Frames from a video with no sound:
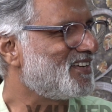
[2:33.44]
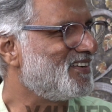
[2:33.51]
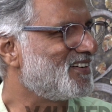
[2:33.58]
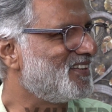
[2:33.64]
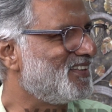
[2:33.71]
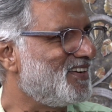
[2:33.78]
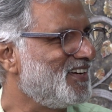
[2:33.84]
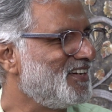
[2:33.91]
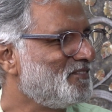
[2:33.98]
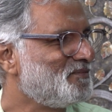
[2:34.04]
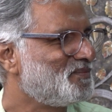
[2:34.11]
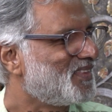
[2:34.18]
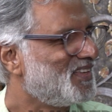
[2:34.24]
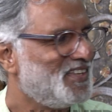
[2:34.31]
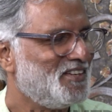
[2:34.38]
சாங் அதெல்லாம்
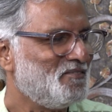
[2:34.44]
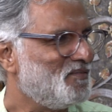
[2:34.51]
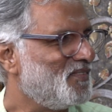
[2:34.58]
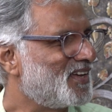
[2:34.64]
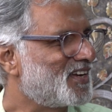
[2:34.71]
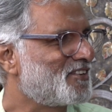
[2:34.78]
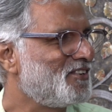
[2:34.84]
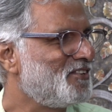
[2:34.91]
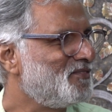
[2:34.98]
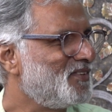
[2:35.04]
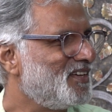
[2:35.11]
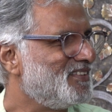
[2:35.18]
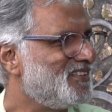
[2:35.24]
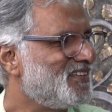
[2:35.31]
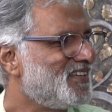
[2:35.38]
மறக்கவே
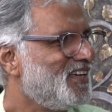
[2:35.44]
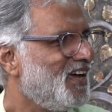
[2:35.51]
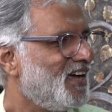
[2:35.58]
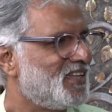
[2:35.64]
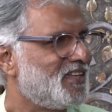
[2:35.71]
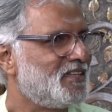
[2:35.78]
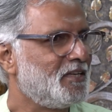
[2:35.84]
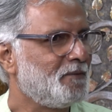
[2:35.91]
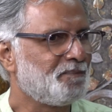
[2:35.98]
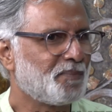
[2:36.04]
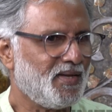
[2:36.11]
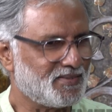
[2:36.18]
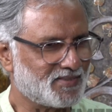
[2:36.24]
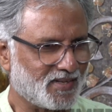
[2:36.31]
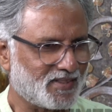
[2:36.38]
முடியாது அதாவது
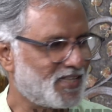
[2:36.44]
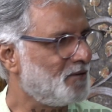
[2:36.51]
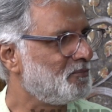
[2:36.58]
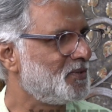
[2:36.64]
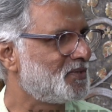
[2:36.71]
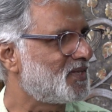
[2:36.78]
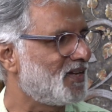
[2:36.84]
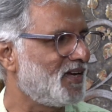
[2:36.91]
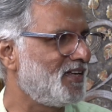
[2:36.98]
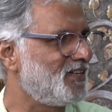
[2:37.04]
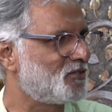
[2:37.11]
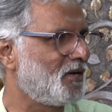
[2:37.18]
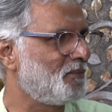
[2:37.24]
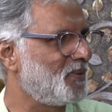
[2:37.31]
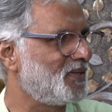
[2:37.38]
சத்யா மூவிஸ்னாலே
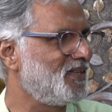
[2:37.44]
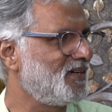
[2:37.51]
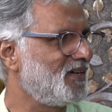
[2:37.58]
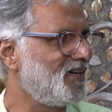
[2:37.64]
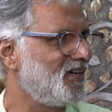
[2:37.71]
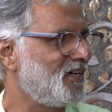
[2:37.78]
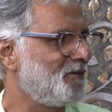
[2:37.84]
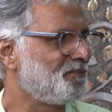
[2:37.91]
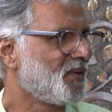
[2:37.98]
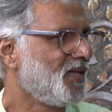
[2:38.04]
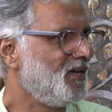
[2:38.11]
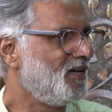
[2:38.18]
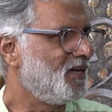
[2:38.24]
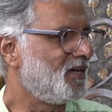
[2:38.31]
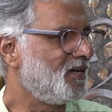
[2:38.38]
யூஸ்வலாக பார்த்தீங்கன்னா
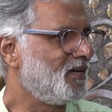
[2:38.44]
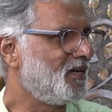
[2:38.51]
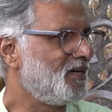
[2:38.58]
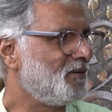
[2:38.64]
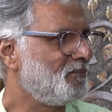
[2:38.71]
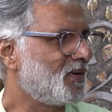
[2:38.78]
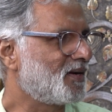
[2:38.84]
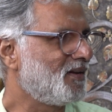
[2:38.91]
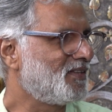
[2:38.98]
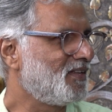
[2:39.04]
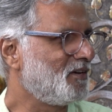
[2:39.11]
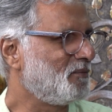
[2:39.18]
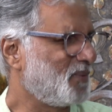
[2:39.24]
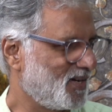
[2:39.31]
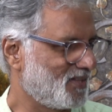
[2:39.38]
மக்கள்
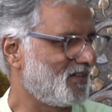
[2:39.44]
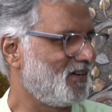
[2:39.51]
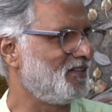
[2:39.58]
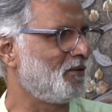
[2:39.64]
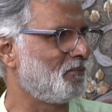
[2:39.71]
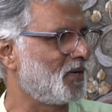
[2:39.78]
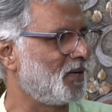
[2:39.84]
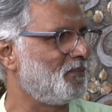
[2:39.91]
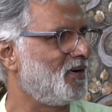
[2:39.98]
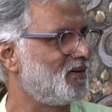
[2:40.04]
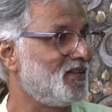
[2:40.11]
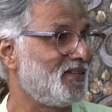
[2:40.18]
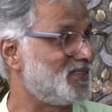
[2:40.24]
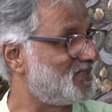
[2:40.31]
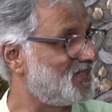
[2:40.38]
தெரியல படத்தில் அந்த
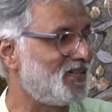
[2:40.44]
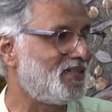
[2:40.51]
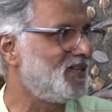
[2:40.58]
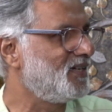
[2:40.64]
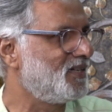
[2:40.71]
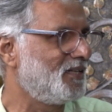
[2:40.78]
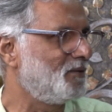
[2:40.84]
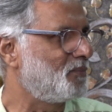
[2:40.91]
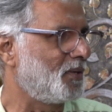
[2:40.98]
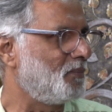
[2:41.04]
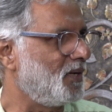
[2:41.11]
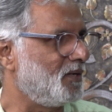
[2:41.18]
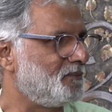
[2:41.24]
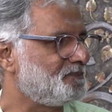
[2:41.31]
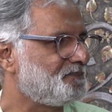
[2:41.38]
பிரம்மாண்டம் அந்த செட்டுன்றது
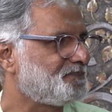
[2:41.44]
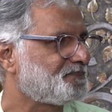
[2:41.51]
பிரபலம்